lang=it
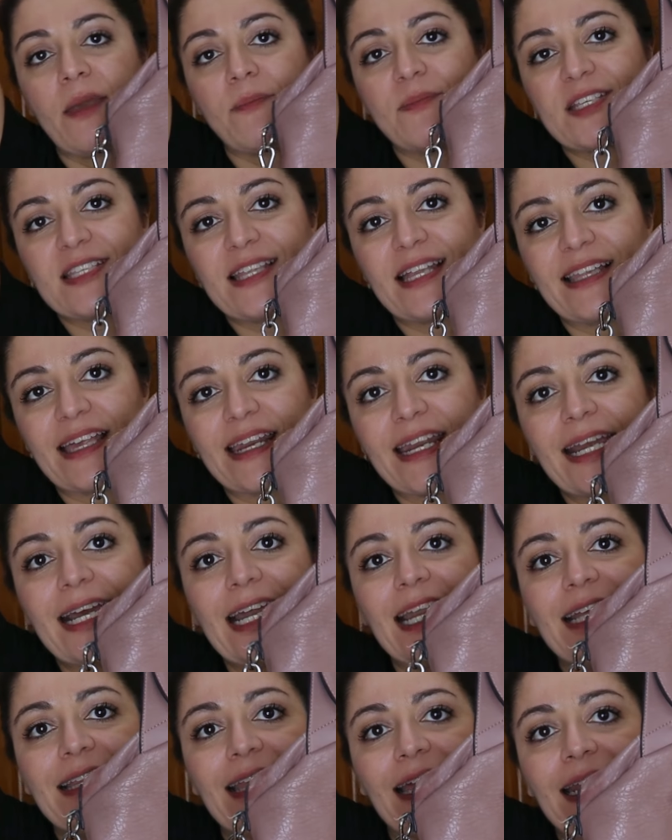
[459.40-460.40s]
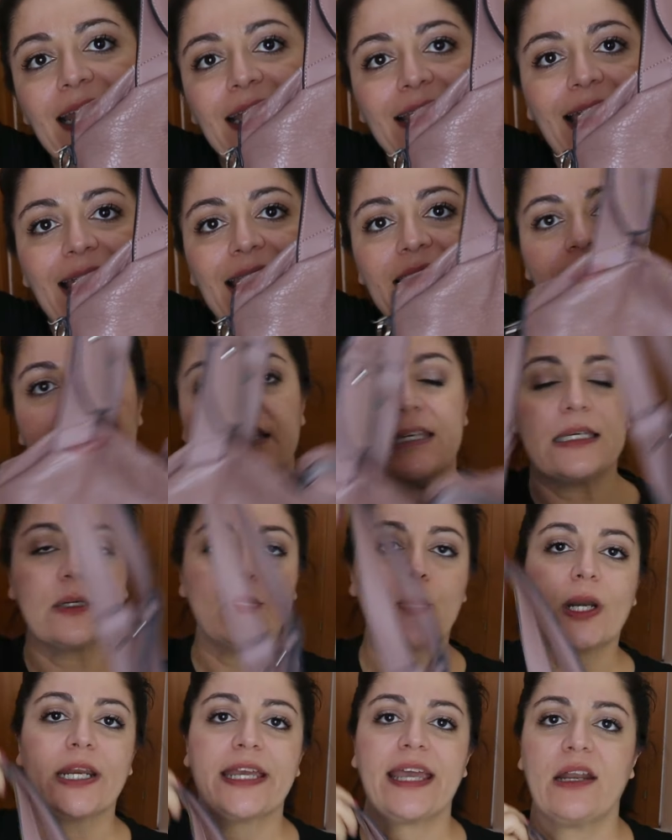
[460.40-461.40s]
che mi è stata regalata a Natale di
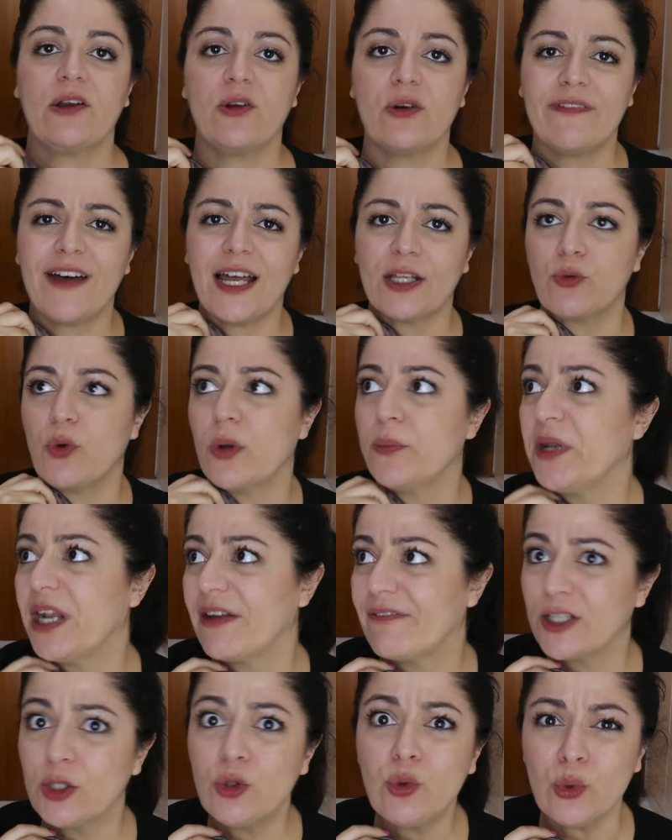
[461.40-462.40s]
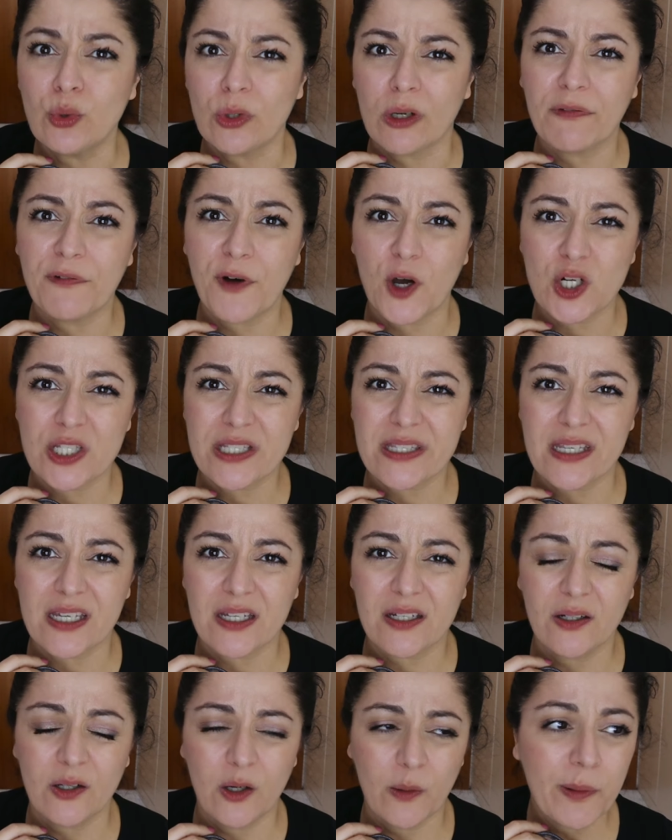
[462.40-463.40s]
qualche anno fa 2021
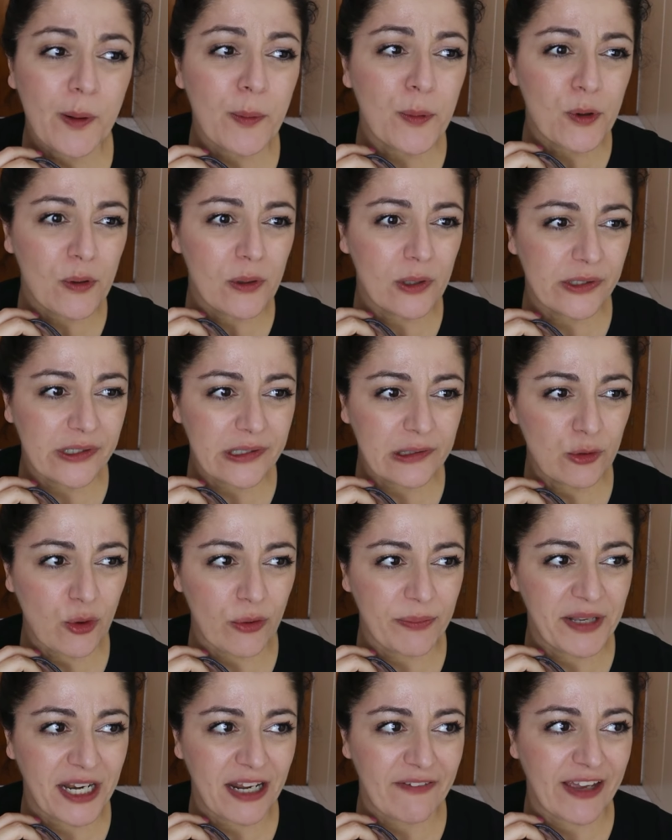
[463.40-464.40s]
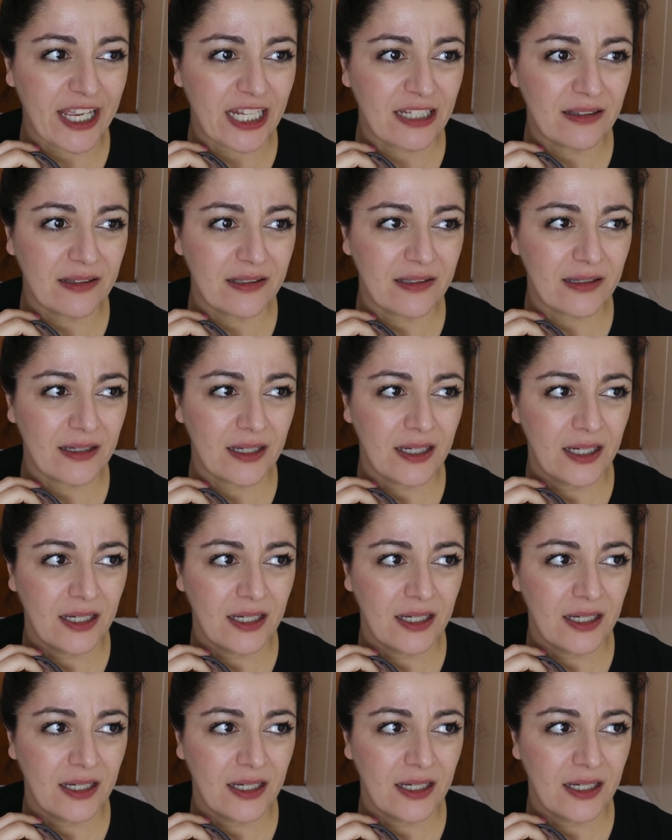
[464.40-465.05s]
forse o proprio quello del 2020